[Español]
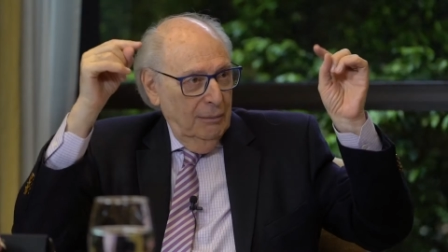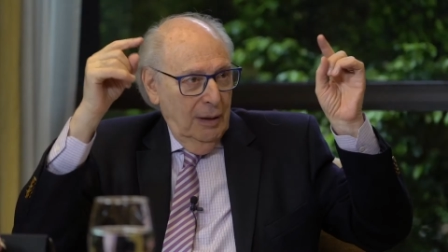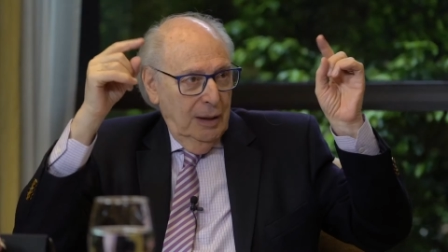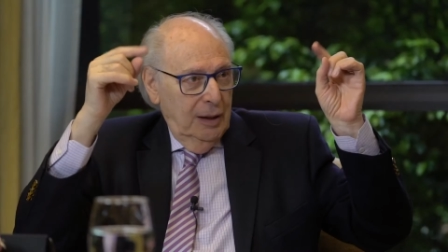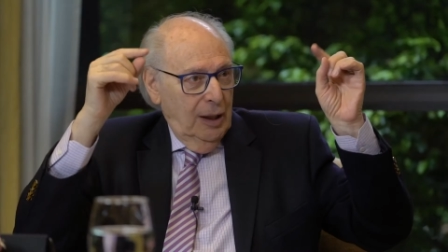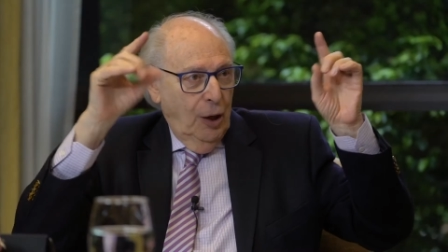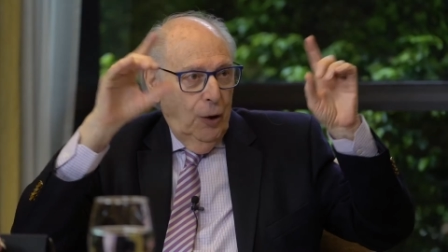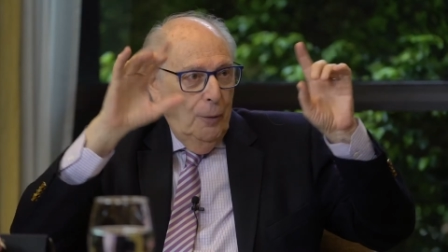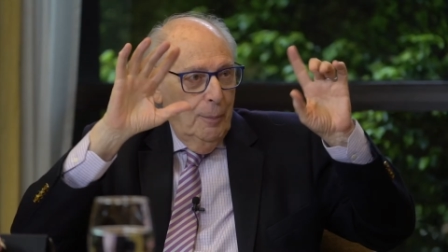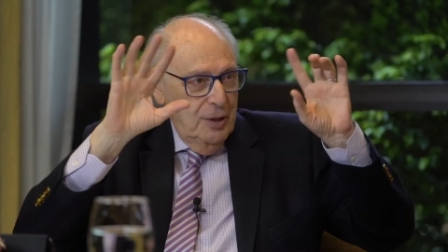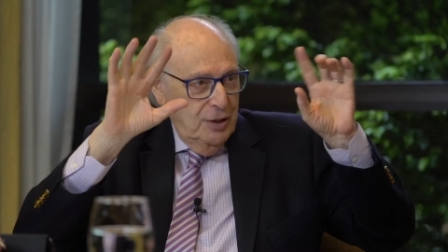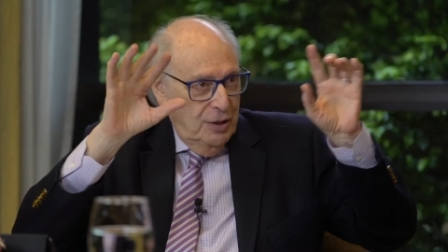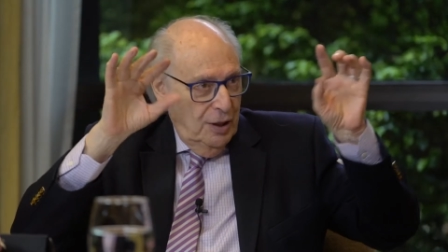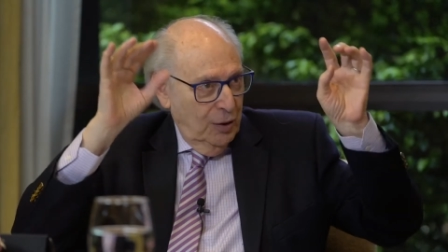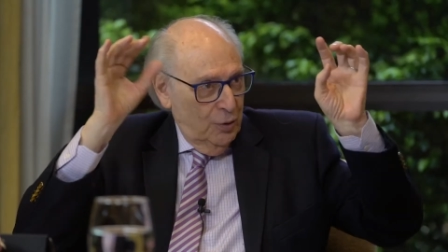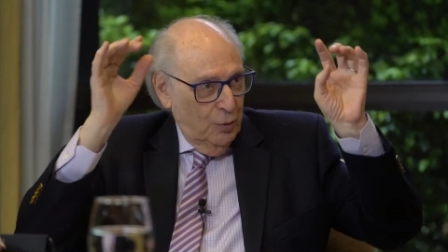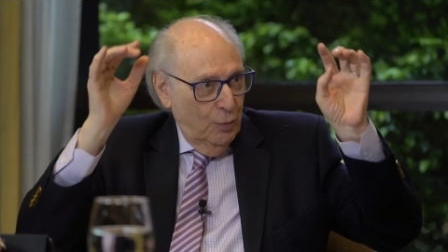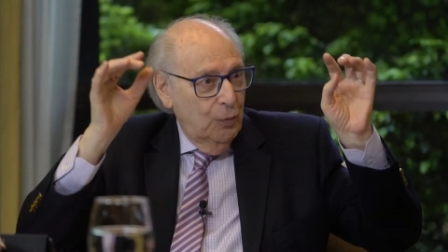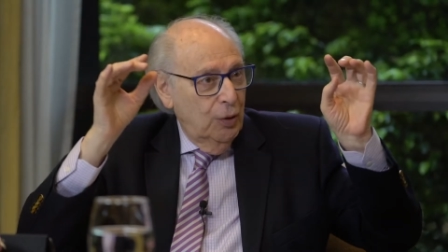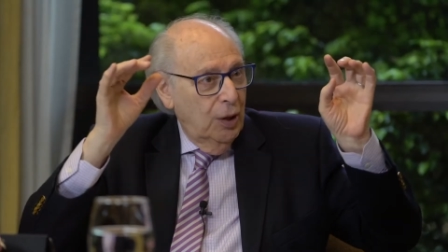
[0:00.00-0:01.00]
entre
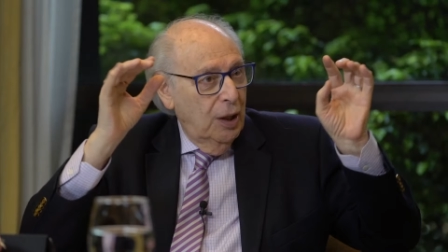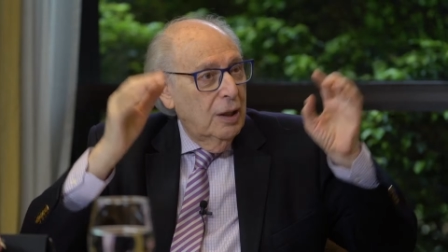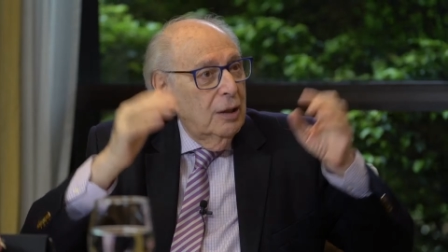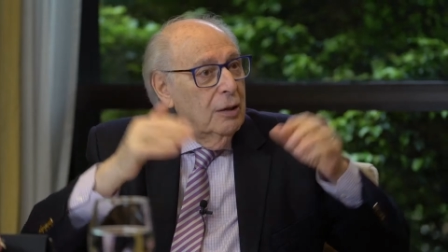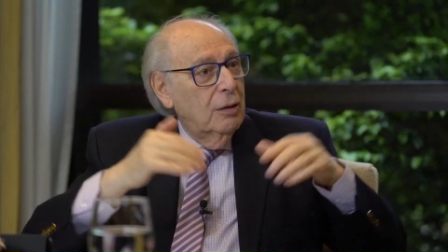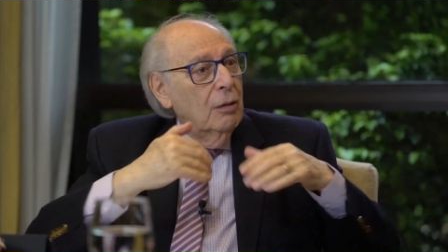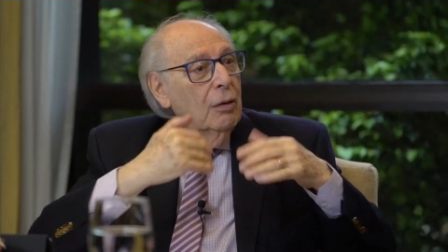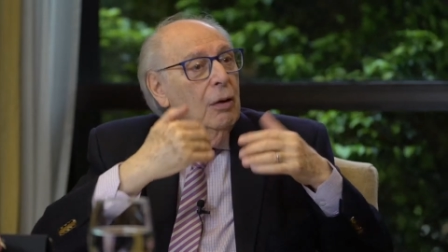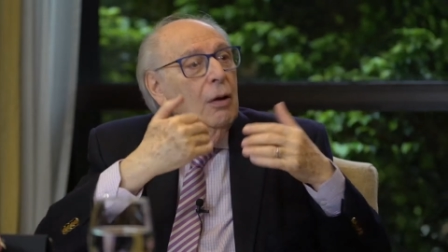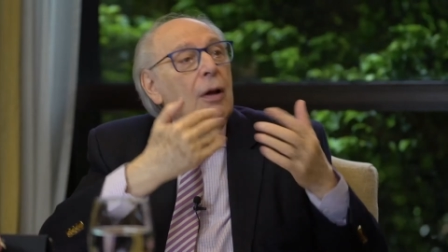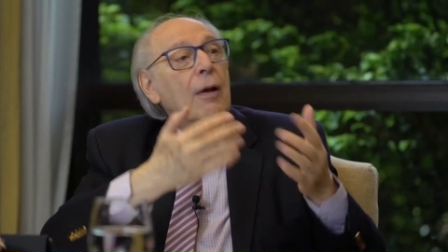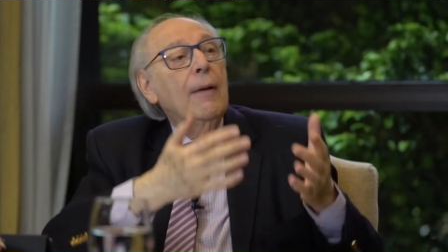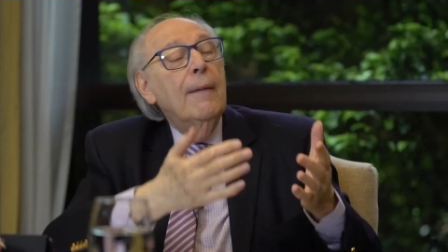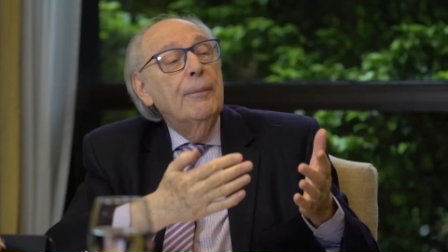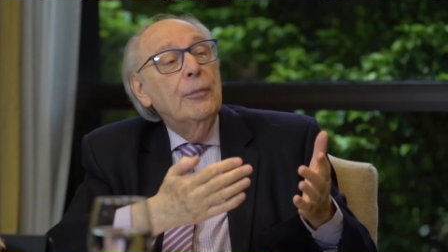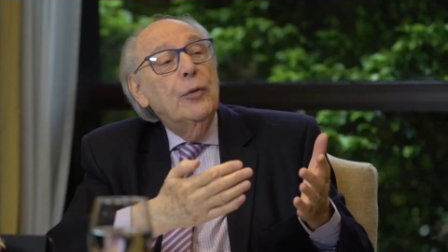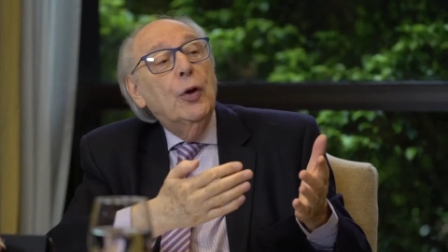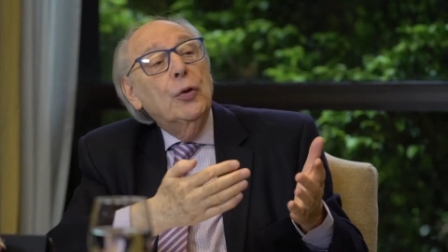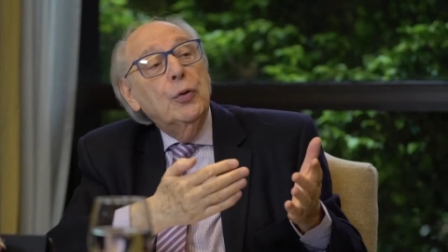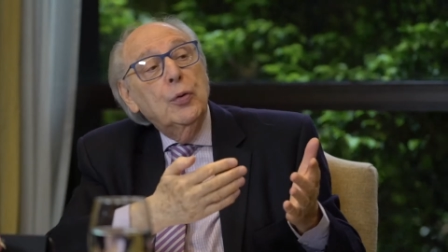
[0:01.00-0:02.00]
comillas, un crédito
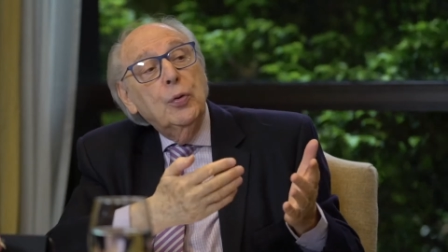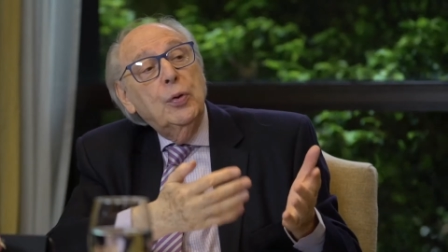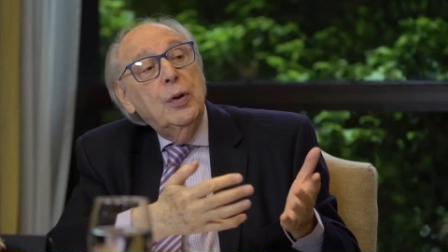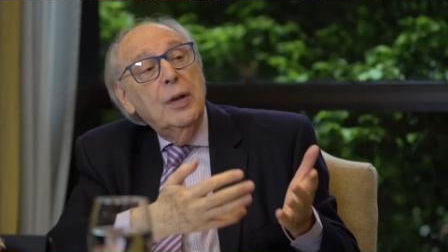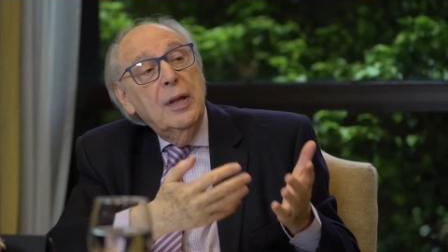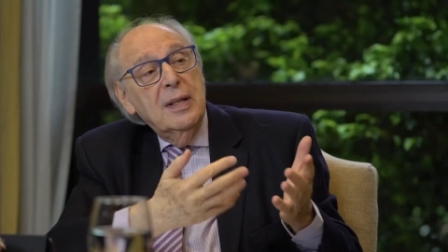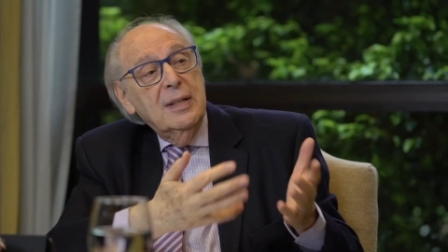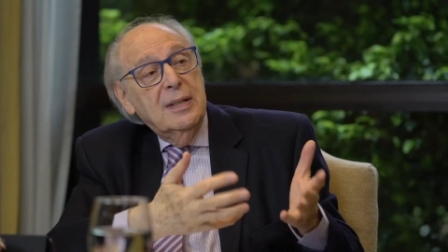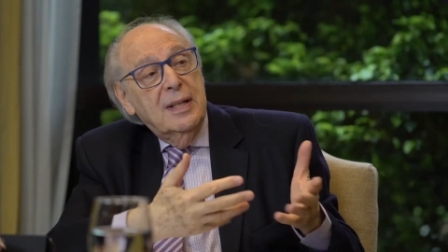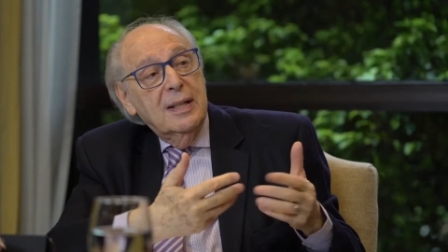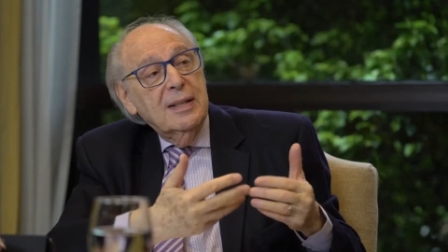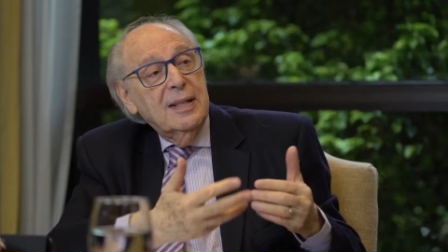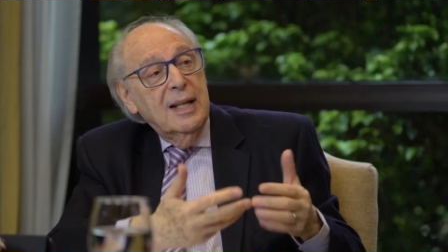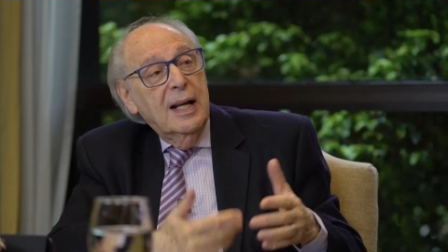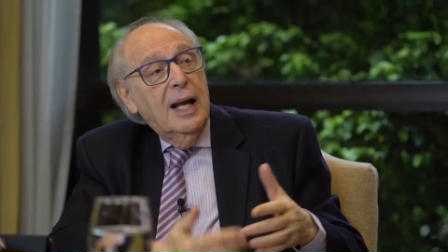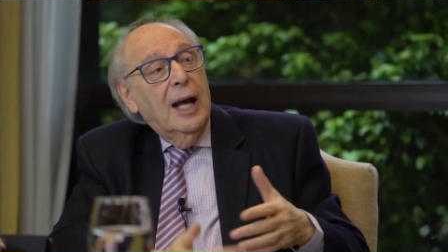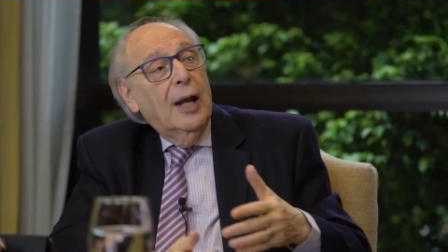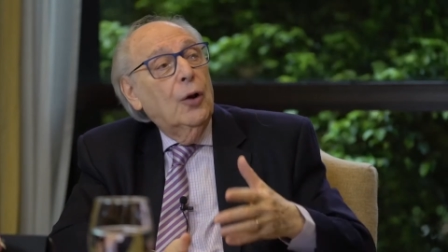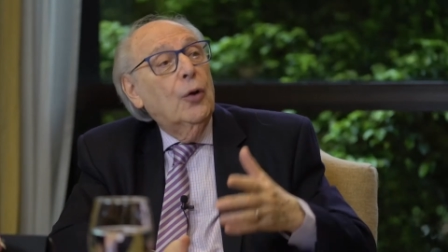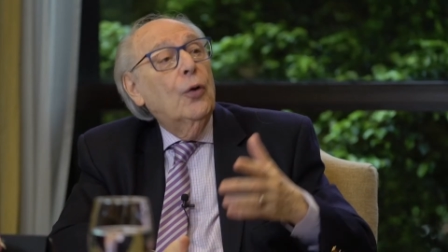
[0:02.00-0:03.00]
donde ustedes se
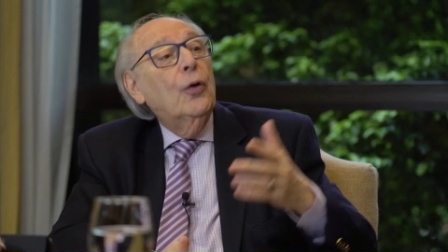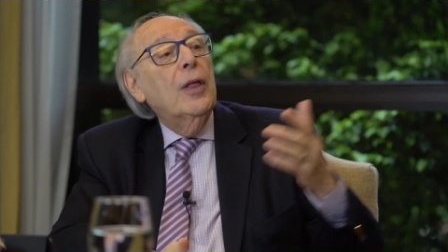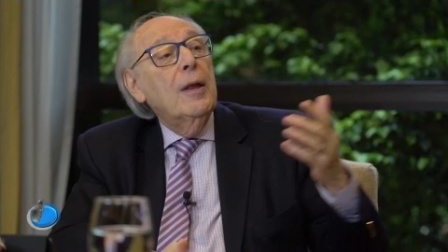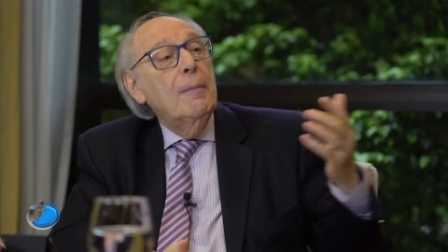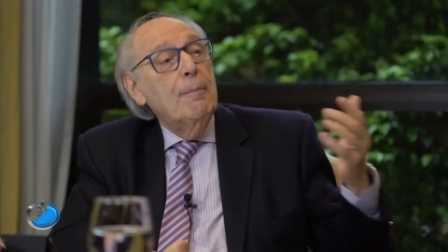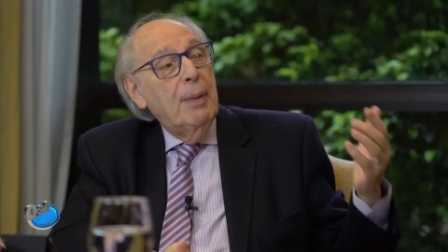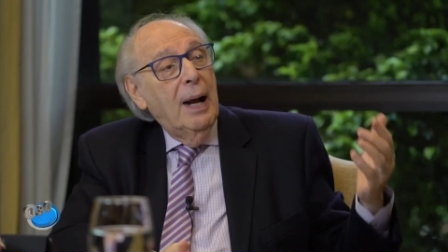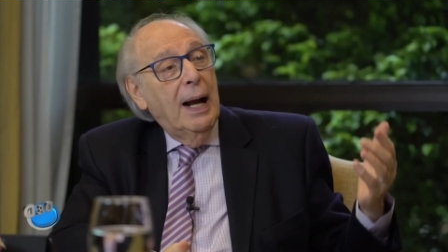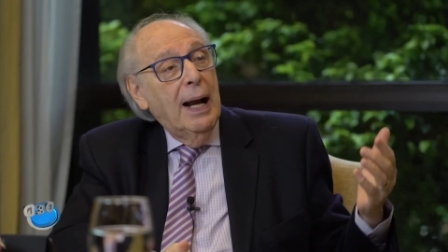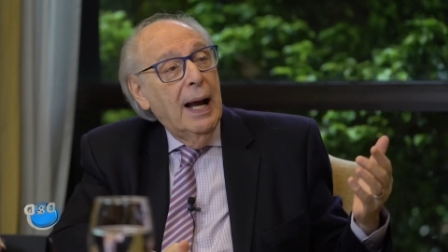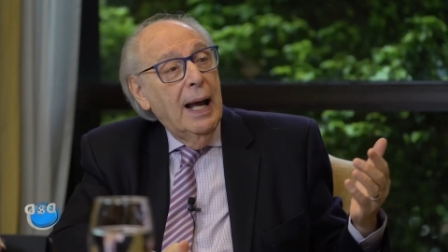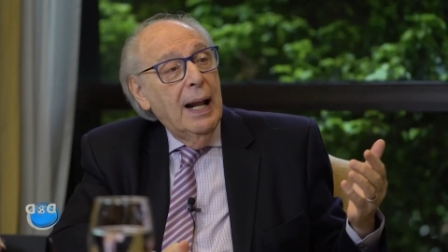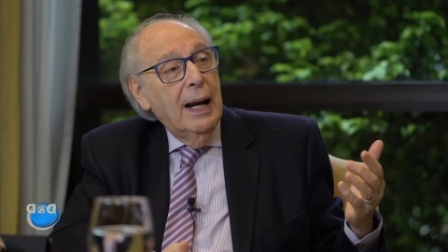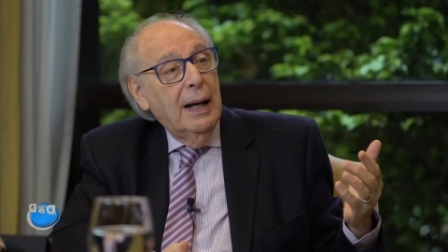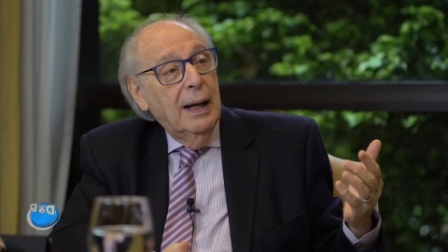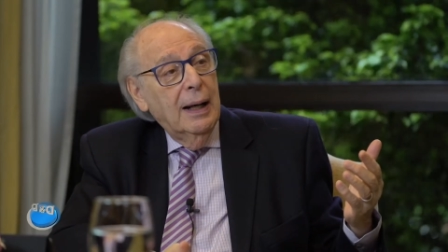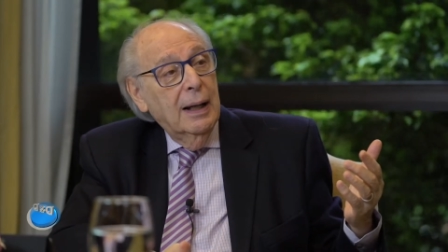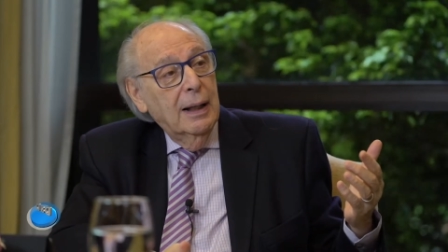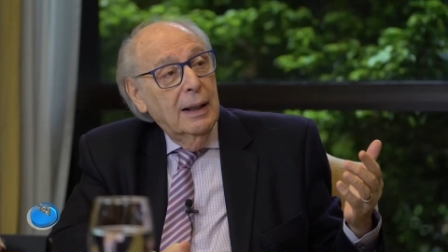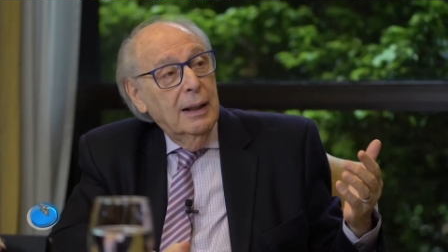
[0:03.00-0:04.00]
hacen cargo de
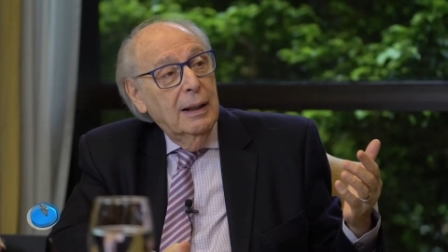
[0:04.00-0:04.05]
pagar